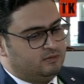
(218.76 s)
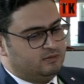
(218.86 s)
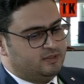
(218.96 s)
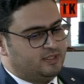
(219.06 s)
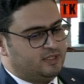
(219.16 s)

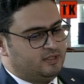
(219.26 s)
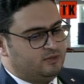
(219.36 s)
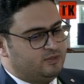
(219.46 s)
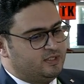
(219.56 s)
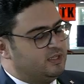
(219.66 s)
cette année
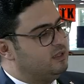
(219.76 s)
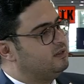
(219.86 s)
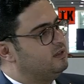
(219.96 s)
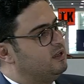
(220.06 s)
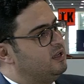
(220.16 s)
aussi
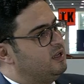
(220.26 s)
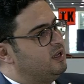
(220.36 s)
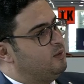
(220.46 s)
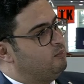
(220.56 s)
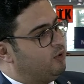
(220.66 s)
un,
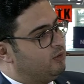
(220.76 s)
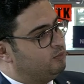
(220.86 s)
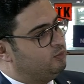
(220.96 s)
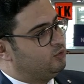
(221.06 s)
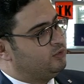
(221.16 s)
pan
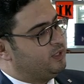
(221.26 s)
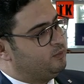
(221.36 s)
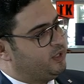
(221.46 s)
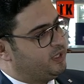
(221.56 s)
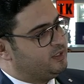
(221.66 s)
pour le
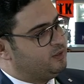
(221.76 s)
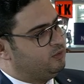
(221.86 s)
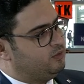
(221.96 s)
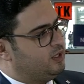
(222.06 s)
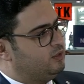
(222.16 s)
tramway à
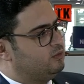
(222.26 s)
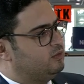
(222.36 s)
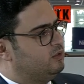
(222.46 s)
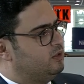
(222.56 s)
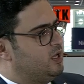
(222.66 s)
Casablanca. Donc
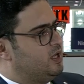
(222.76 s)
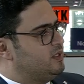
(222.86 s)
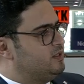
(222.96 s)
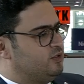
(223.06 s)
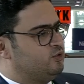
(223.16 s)
mhm.
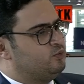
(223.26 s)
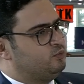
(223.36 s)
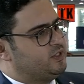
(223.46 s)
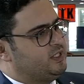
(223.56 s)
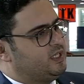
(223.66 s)
c'est juste
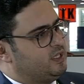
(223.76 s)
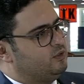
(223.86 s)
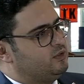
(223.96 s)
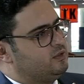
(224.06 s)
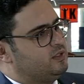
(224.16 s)
pour citer
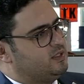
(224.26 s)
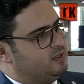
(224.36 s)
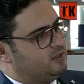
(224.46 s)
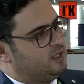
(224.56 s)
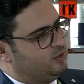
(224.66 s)

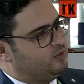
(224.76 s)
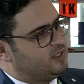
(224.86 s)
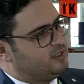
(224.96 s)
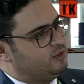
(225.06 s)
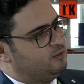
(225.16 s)
quelques
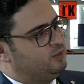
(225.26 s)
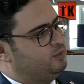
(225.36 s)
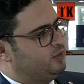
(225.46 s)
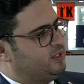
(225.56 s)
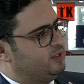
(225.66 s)
exemples
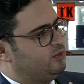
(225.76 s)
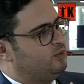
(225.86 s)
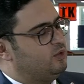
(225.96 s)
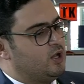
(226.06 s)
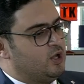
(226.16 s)
pour dire
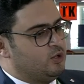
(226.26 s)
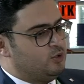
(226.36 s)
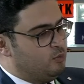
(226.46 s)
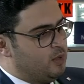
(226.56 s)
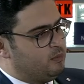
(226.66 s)
que
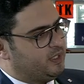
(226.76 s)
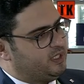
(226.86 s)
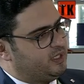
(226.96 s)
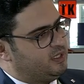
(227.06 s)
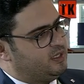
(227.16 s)
le même
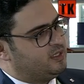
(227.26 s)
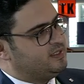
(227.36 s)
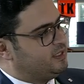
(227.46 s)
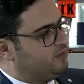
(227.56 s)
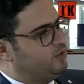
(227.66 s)
matériel a
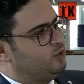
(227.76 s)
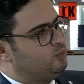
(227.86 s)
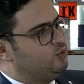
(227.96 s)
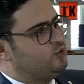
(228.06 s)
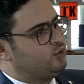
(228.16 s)
servi dans
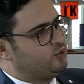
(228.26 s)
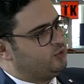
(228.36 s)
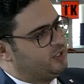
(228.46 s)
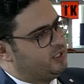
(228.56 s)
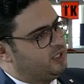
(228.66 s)
plusieurs
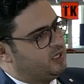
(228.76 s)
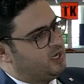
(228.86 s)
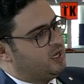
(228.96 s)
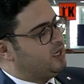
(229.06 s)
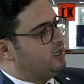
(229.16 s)
chantiers.
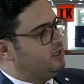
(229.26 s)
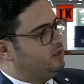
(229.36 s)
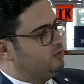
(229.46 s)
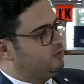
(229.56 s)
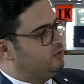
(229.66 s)
Mhm. Et
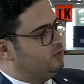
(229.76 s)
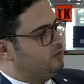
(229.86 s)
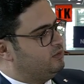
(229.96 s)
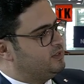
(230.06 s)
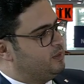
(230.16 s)
donc,
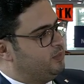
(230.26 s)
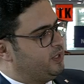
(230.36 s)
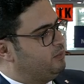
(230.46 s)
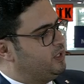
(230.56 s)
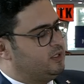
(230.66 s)
euh, ça
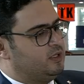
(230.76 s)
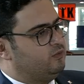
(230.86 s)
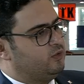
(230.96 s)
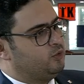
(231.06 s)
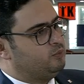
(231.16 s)
permet
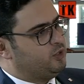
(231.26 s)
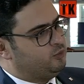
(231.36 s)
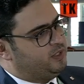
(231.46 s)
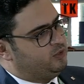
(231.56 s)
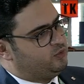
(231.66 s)
d'avoir une
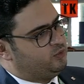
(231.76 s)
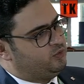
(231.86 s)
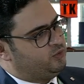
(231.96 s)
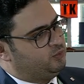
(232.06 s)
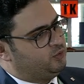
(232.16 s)
panoplie de
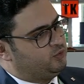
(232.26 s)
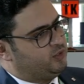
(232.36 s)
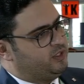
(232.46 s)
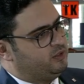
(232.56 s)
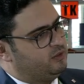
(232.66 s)
solutions pour nos
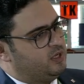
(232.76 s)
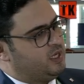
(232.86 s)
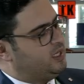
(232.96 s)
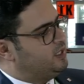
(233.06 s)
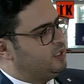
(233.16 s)
clients
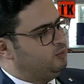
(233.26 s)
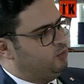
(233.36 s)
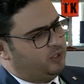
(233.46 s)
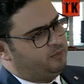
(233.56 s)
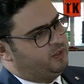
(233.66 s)
et d'aller
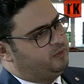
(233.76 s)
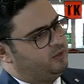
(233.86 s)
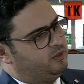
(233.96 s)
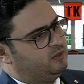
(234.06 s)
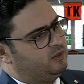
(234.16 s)
plus
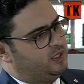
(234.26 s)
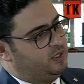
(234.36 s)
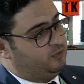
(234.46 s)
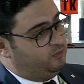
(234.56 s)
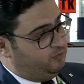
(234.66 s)
rapidement
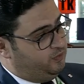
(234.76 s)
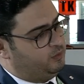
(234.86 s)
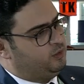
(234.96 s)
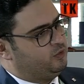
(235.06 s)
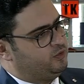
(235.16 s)
et fiablement